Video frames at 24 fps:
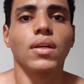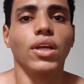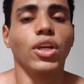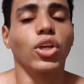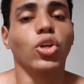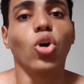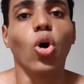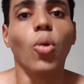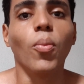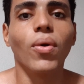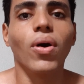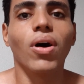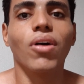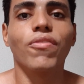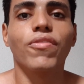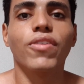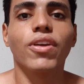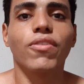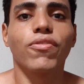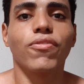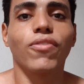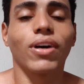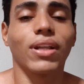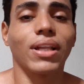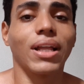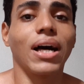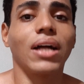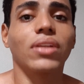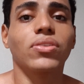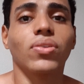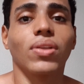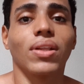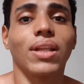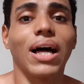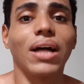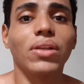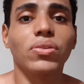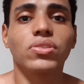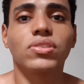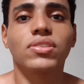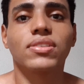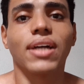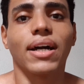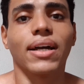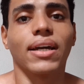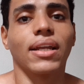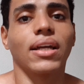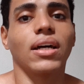E como eu havia falado lá no
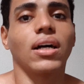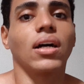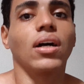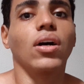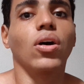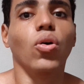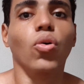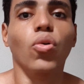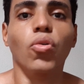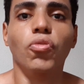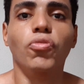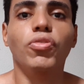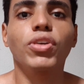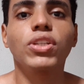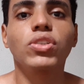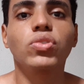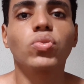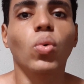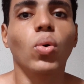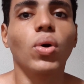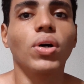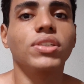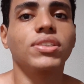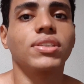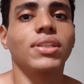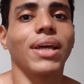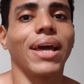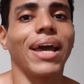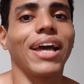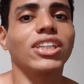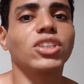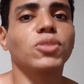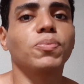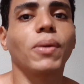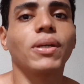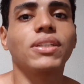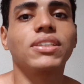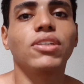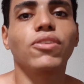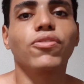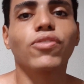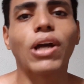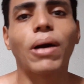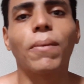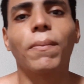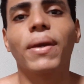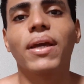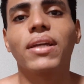Instagram, o vídeo hoje é
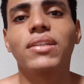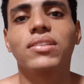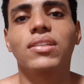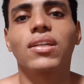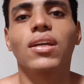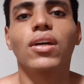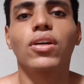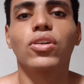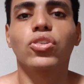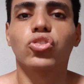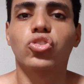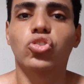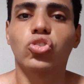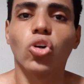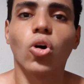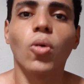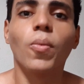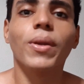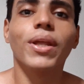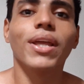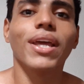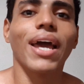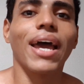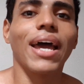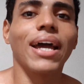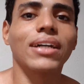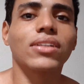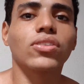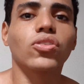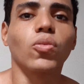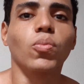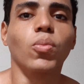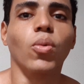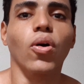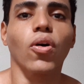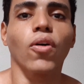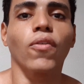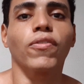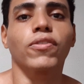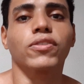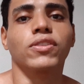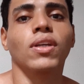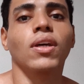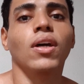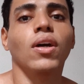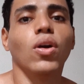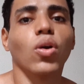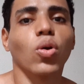especificamente sobre
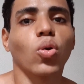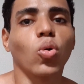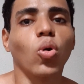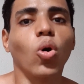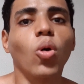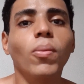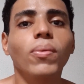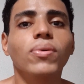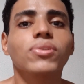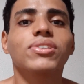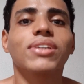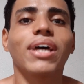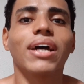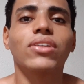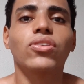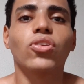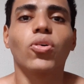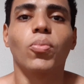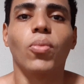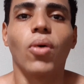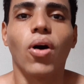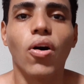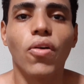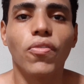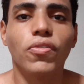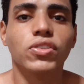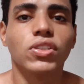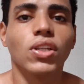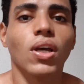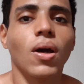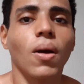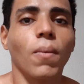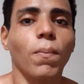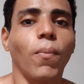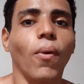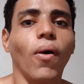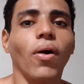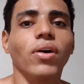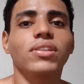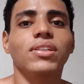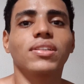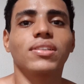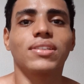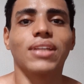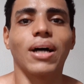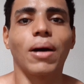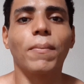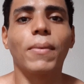ectomorfos. Como os ectomorfos podem
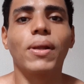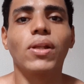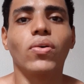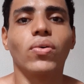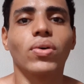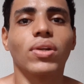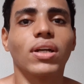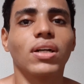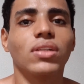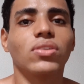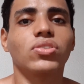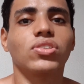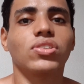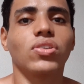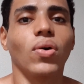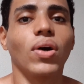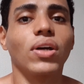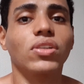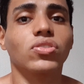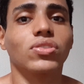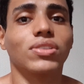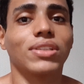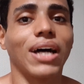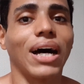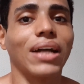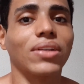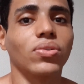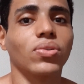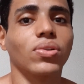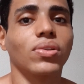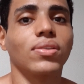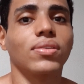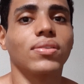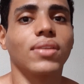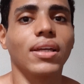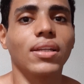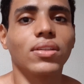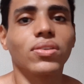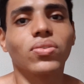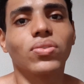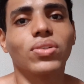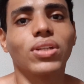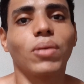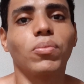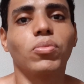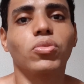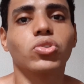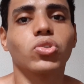estar melhorando o seu resultado dentro
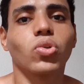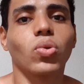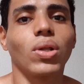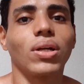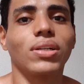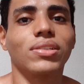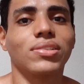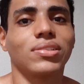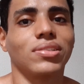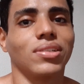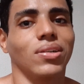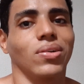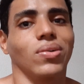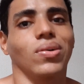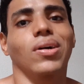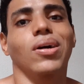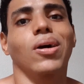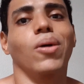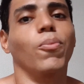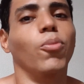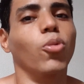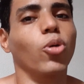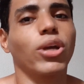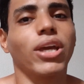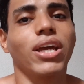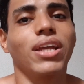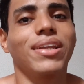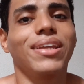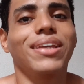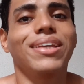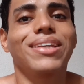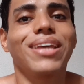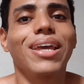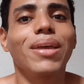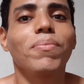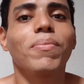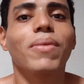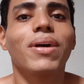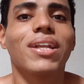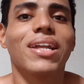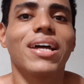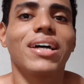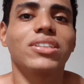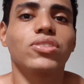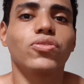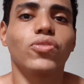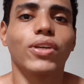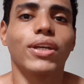da musculação, porque ninguém
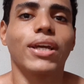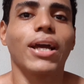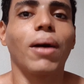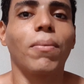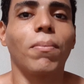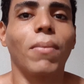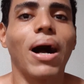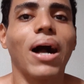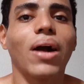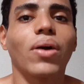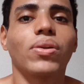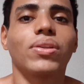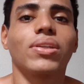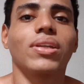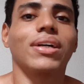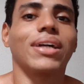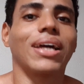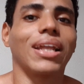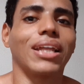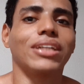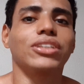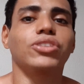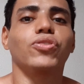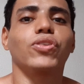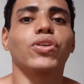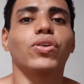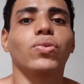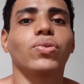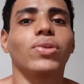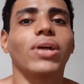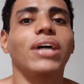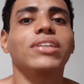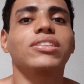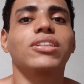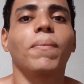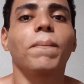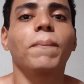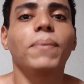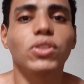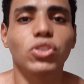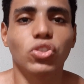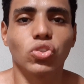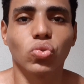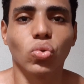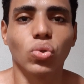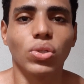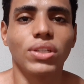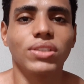merece ficar magro e ter aquela dificuldade
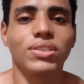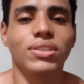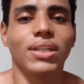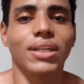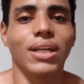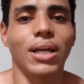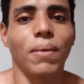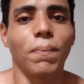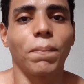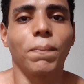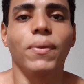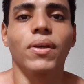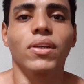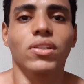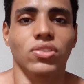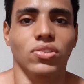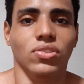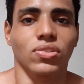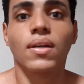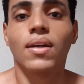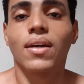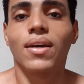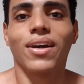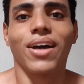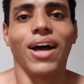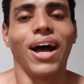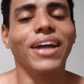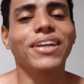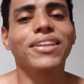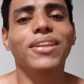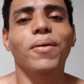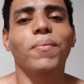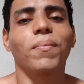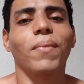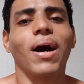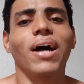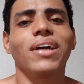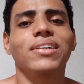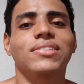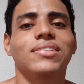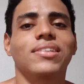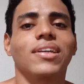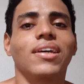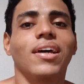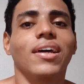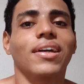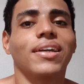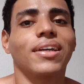absurda de ganhar peso. Ainda
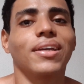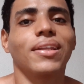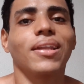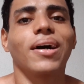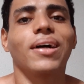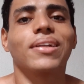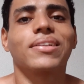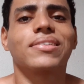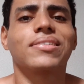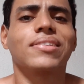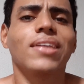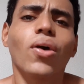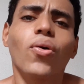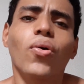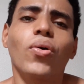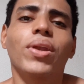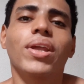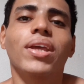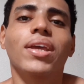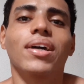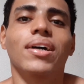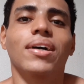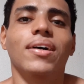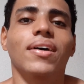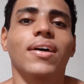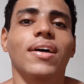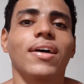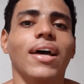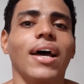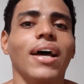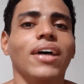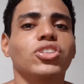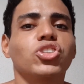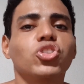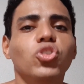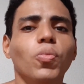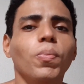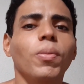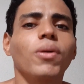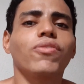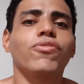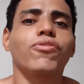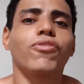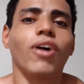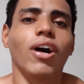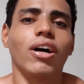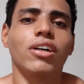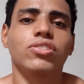mais que na teoria é super
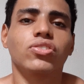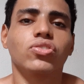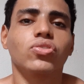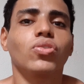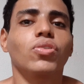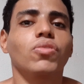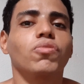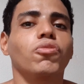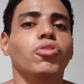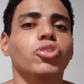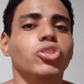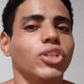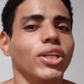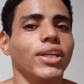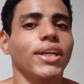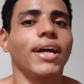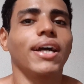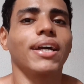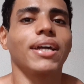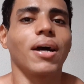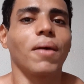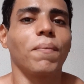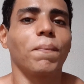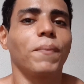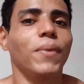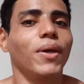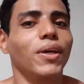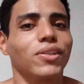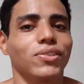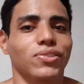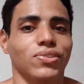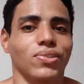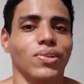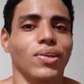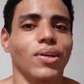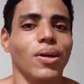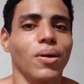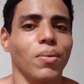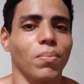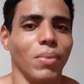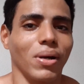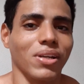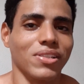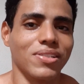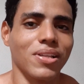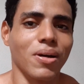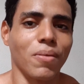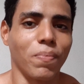fácil você ganhar peso,
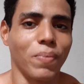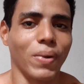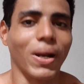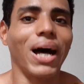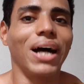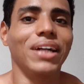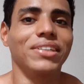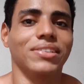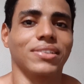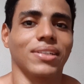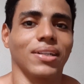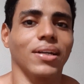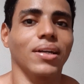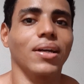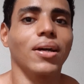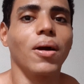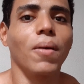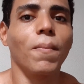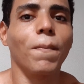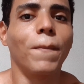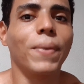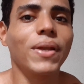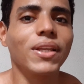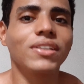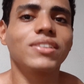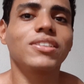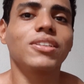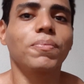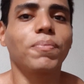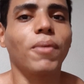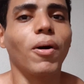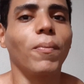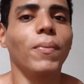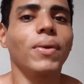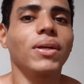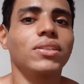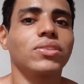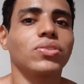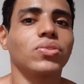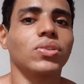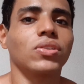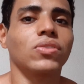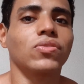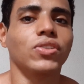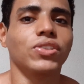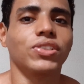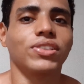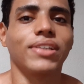mas na prática, principalmente
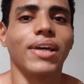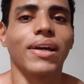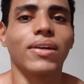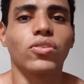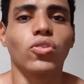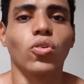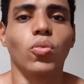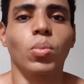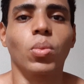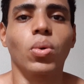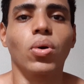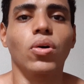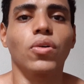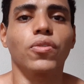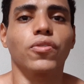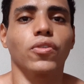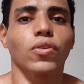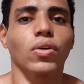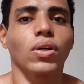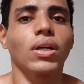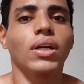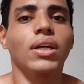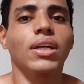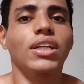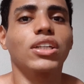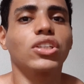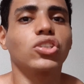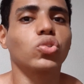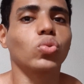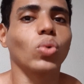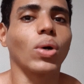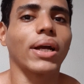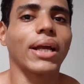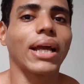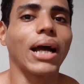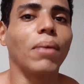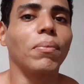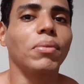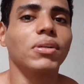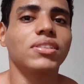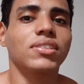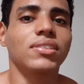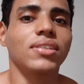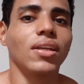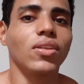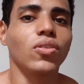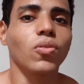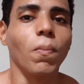quando você é ectomorfo, isso acaba
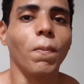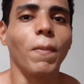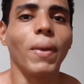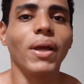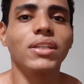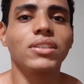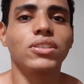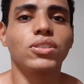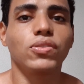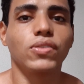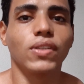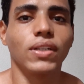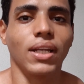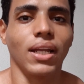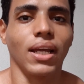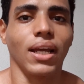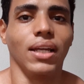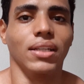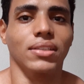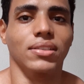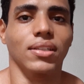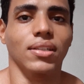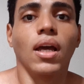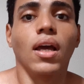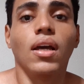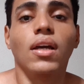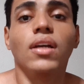sendo bem diferente.